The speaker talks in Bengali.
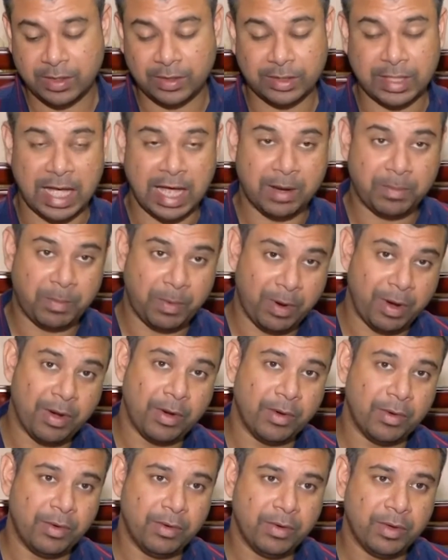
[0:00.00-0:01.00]

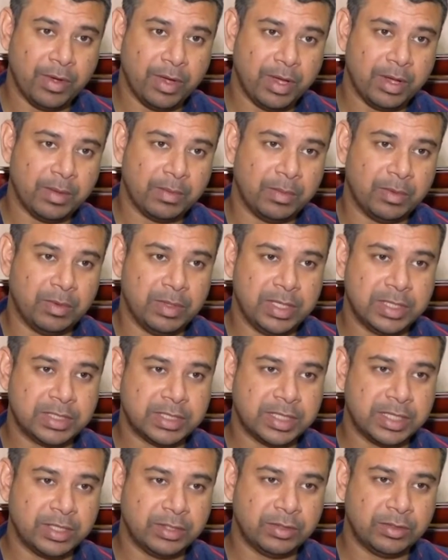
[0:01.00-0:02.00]
তারপরেও পুলিশ
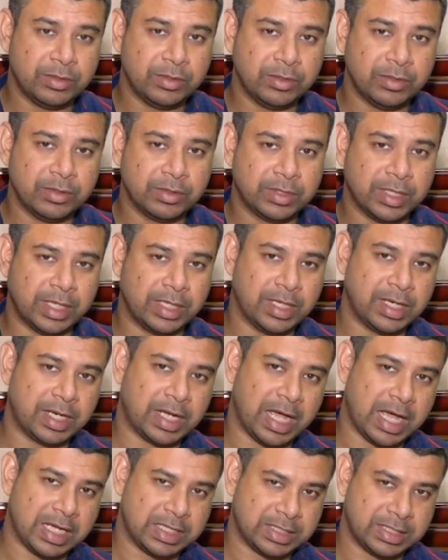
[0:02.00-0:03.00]
কিন্তু তাদের
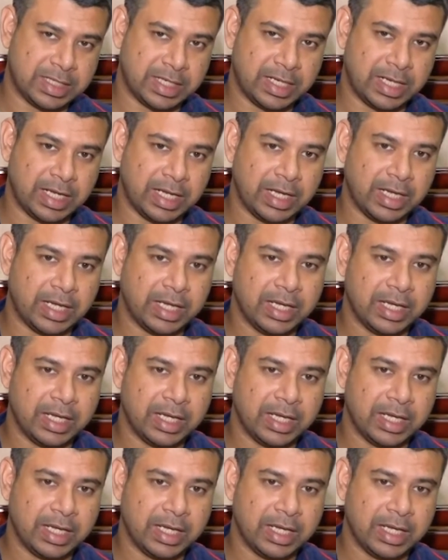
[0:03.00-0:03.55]
কাজ থেকে